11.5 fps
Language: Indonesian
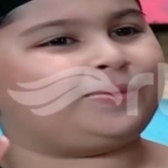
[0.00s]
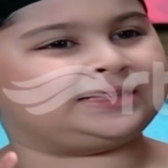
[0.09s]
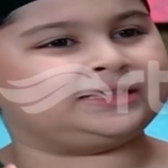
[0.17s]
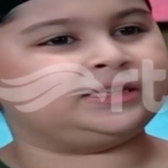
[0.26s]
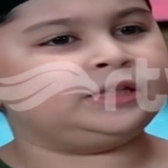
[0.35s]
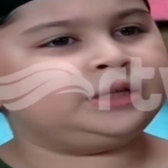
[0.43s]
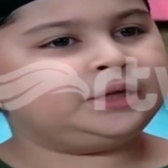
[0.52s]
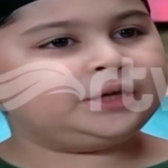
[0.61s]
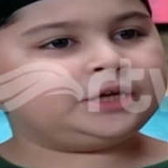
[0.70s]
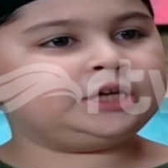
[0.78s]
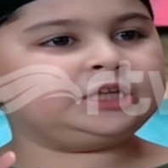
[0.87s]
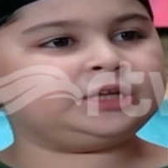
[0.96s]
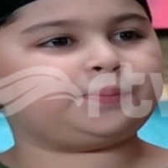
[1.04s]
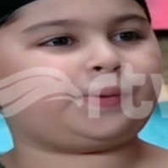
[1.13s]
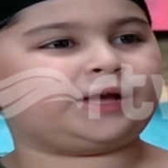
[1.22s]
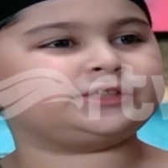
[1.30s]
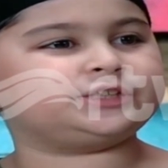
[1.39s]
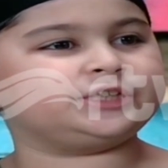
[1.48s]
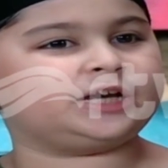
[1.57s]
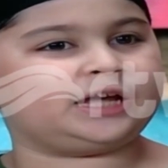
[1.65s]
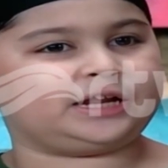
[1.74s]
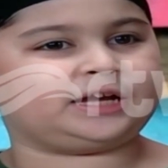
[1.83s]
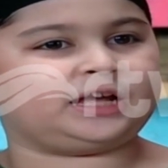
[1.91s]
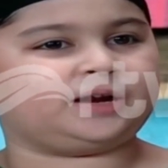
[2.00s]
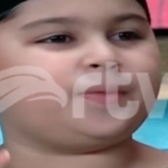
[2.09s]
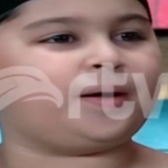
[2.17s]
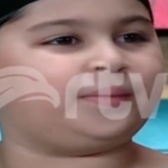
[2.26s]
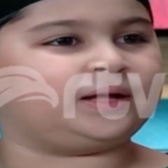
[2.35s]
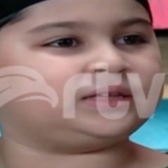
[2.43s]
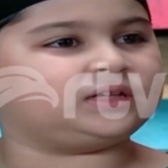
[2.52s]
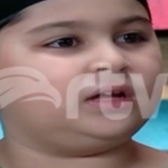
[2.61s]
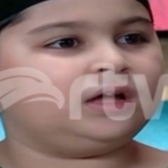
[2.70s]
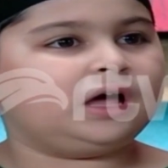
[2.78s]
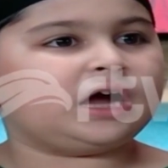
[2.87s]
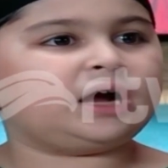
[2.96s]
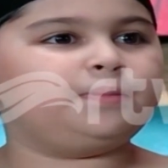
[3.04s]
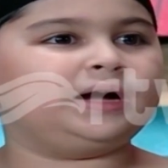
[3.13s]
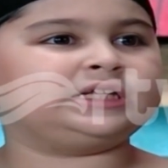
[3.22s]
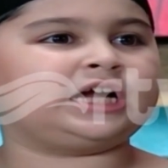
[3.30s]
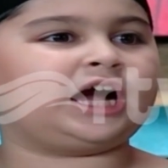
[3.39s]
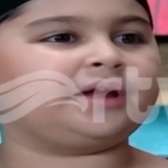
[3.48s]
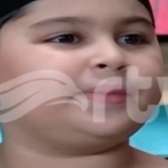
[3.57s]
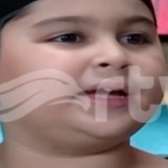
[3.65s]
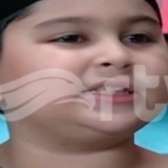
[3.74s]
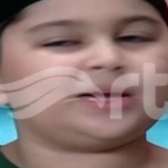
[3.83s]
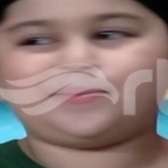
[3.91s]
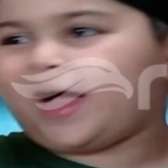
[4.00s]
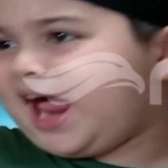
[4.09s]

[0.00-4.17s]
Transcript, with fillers: Mat. Ini pasti gara-gara Mamat. Kebanyakan main sama